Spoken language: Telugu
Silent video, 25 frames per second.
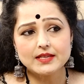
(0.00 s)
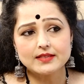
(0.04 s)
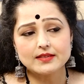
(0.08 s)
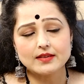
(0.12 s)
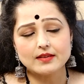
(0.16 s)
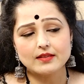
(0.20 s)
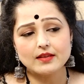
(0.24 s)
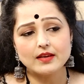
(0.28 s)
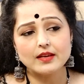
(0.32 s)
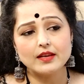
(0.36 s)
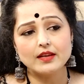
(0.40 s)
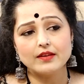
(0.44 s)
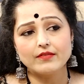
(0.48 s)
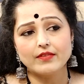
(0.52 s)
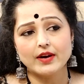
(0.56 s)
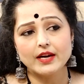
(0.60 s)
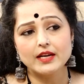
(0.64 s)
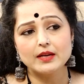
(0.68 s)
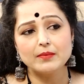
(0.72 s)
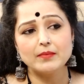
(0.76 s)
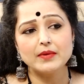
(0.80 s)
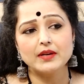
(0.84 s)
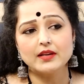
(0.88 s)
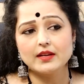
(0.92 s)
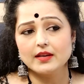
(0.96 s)
చేసేదే ఈ
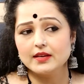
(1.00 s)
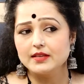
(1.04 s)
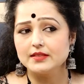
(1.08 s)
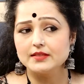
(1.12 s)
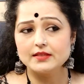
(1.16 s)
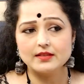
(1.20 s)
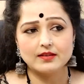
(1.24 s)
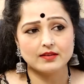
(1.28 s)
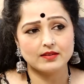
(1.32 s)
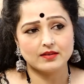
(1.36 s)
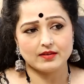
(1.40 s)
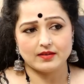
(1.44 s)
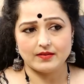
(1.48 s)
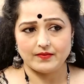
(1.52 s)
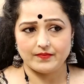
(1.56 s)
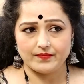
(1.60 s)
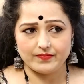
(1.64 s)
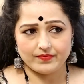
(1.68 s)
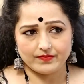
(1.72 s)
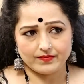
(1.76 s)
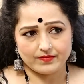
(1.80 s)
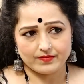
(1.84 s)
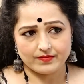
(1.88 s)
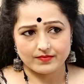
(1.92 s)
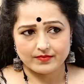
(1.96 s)
వైటమిన్ ఏసీ
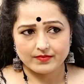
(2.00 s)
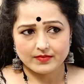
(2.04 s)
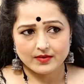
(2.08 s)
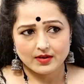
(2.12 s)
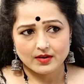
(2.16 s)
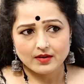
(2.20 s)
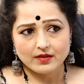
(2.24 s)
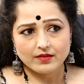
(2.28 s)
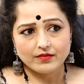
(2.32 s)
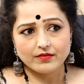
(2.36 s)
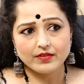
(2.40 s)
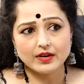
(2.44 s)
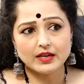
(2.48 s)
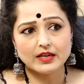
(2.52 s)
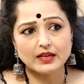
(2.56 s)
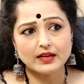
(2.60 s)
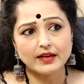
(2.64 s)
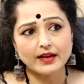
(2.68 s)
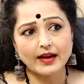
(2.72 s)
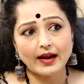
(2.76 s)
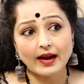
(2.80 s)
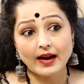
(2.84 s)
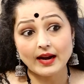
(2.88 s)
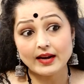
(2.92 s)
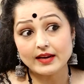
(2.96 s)

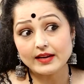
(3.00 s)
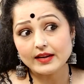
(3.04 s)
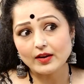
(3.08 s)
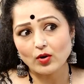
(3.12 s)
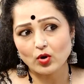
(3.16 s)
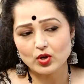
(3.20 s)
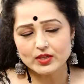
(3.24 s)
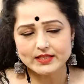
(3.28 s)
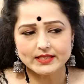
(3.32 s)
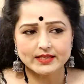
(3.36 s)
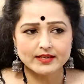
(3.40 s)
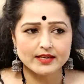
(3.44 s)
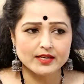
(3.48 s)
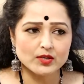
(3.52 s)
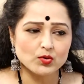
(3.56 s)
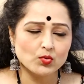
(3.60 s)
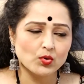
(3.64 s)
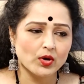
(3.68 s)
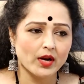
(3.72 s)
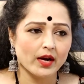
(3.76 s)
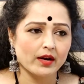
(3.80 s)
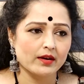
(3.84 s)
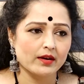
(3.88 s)
వీటినే యాంటీ ఆక్సిడెంట్ కూడా